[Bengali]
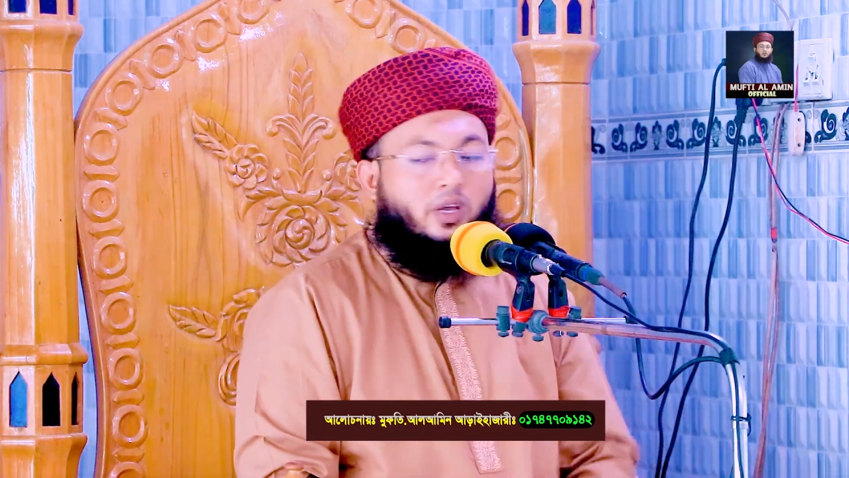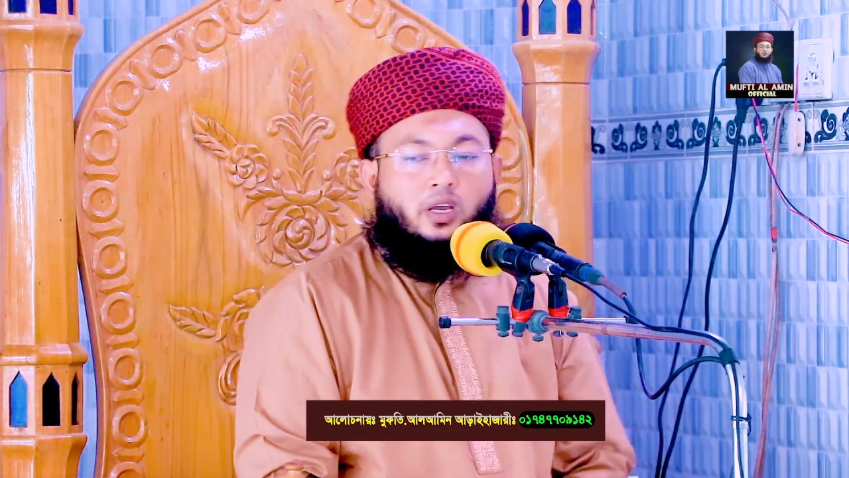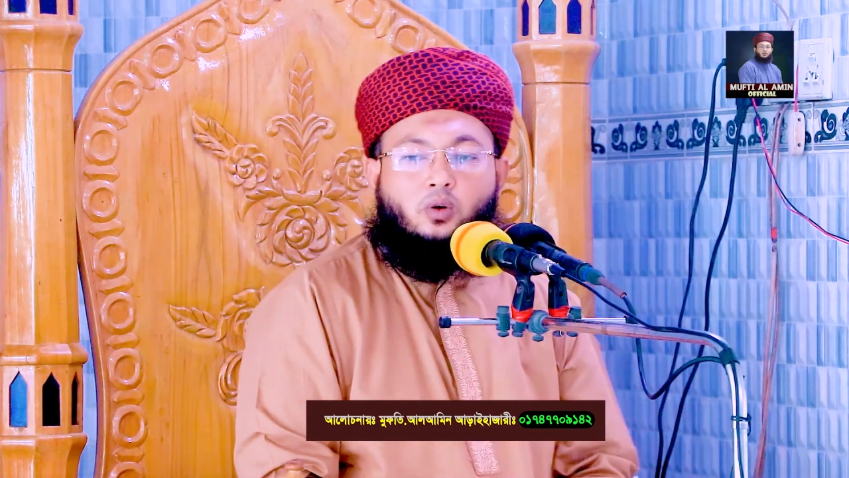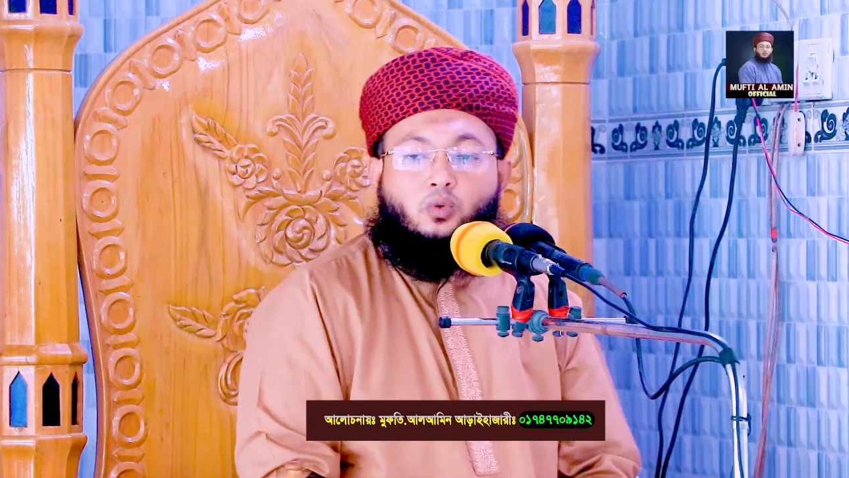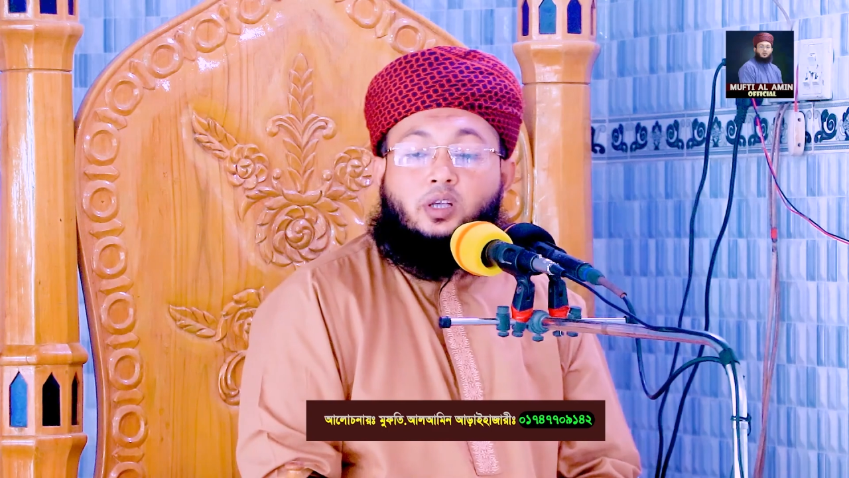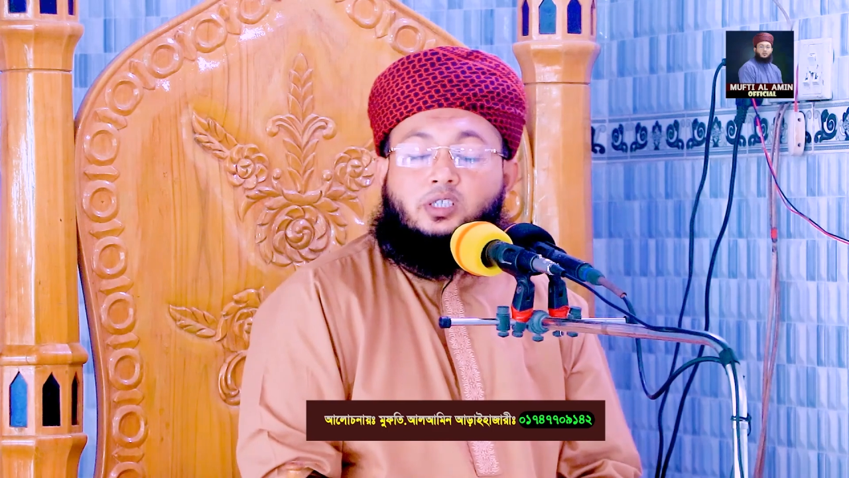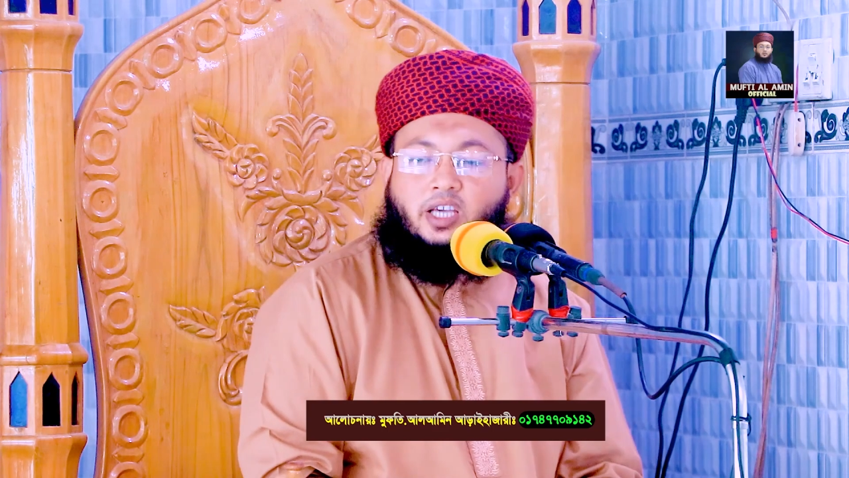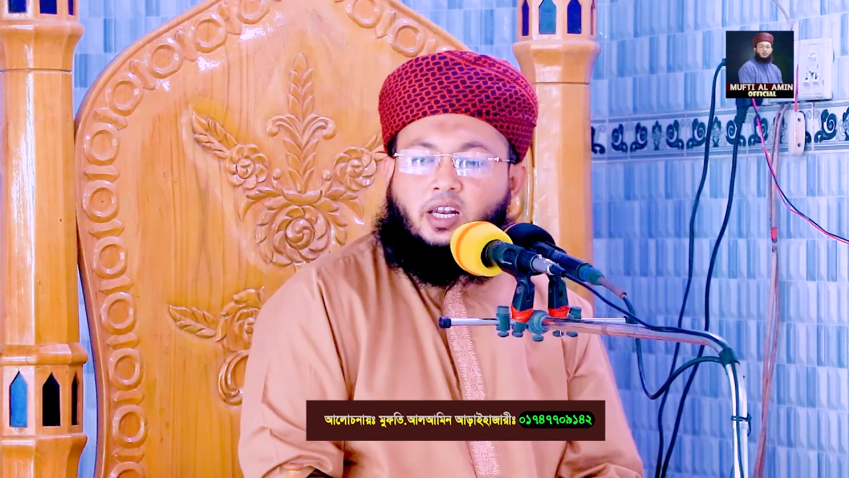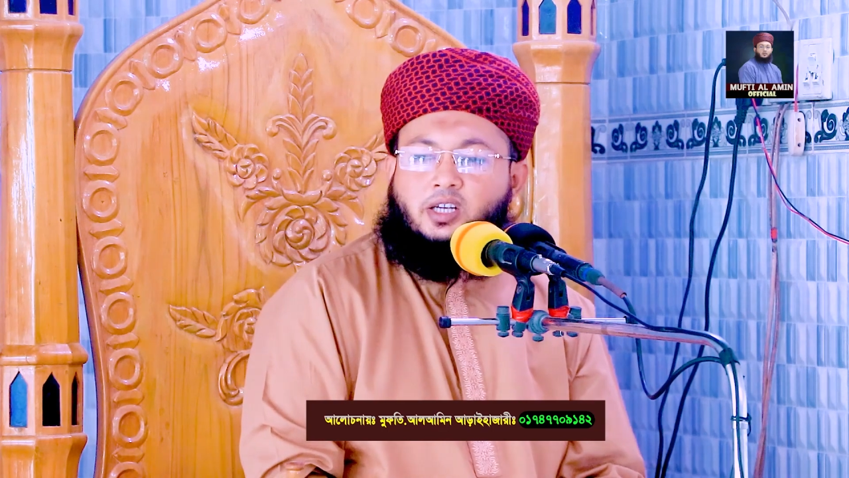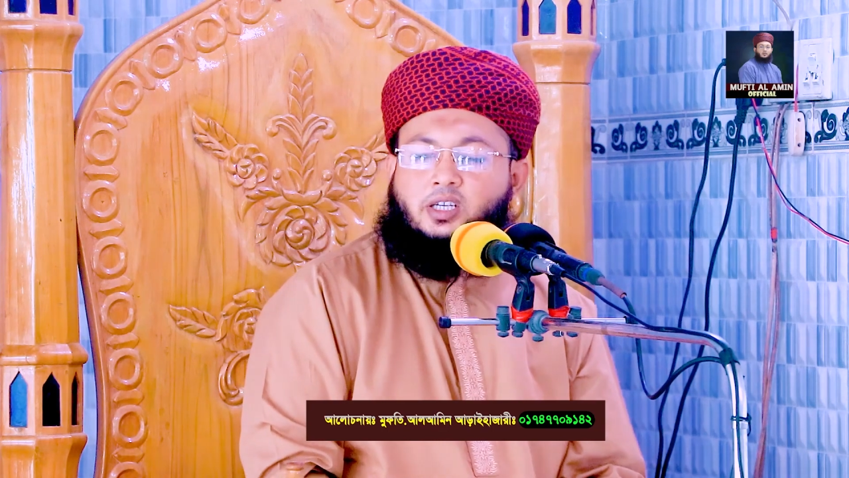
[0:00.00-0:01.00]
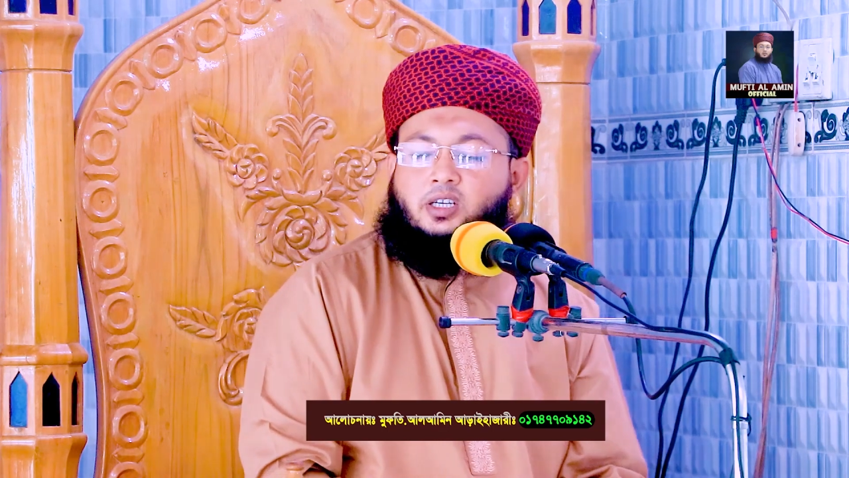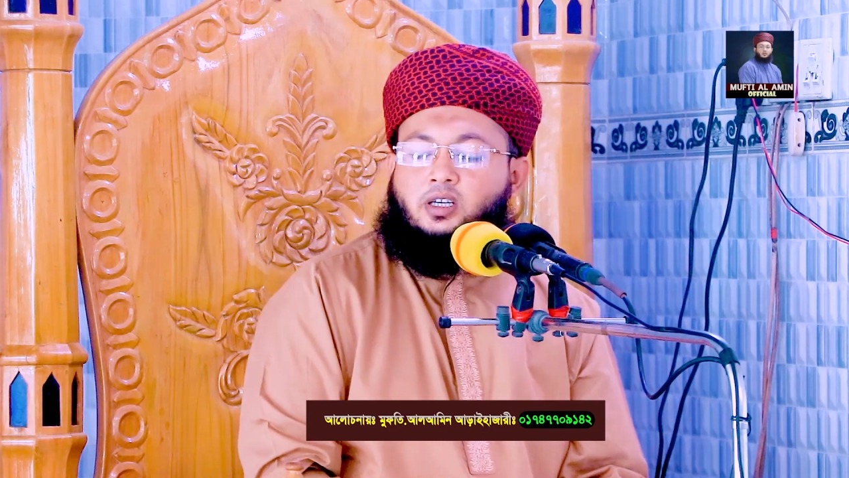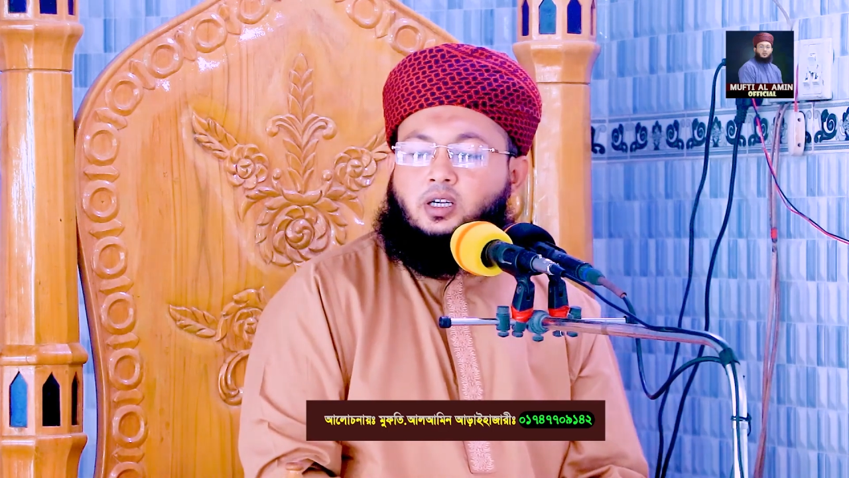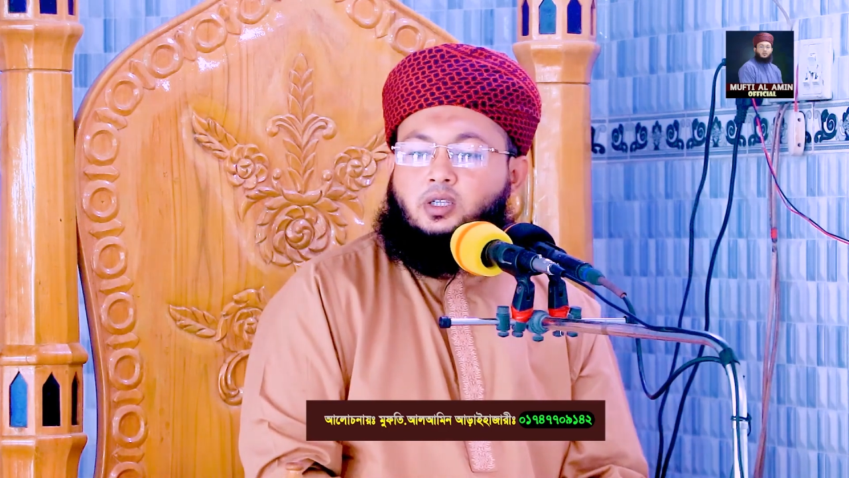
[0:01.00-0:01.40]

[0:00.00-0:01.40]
করে ওই ছেলেটি